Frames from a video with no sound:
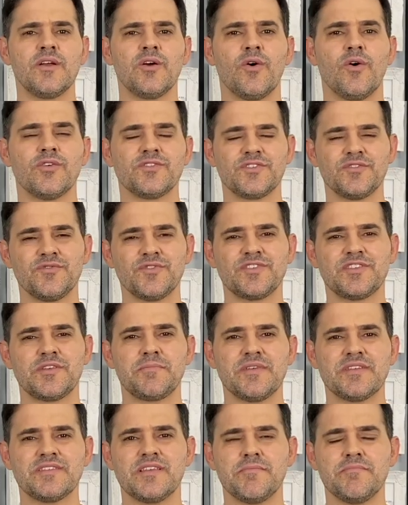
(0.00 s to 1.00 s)
ou se você
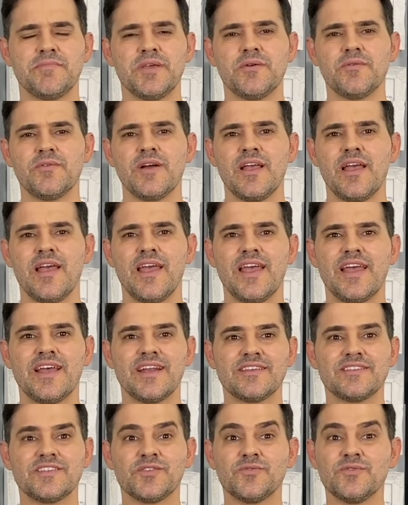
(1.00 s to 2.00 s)
percebeu, é
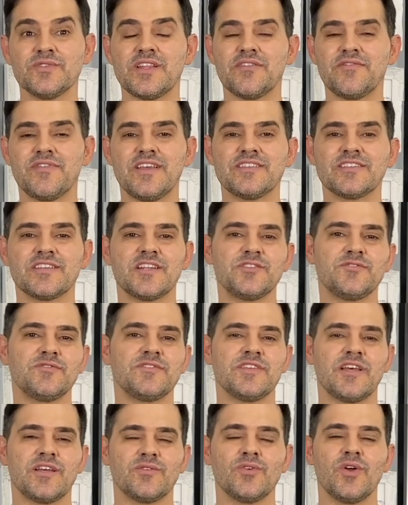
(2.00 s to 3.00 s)
na segunda vez que eles
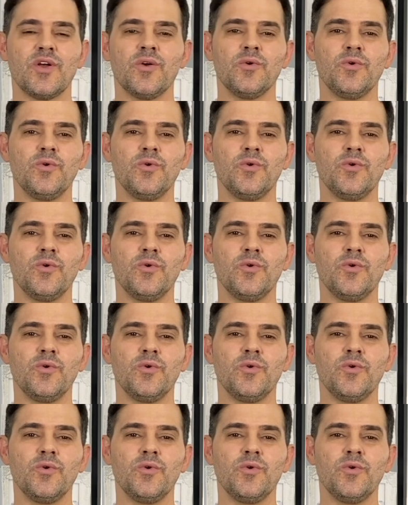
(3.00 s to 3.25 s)
fizeram.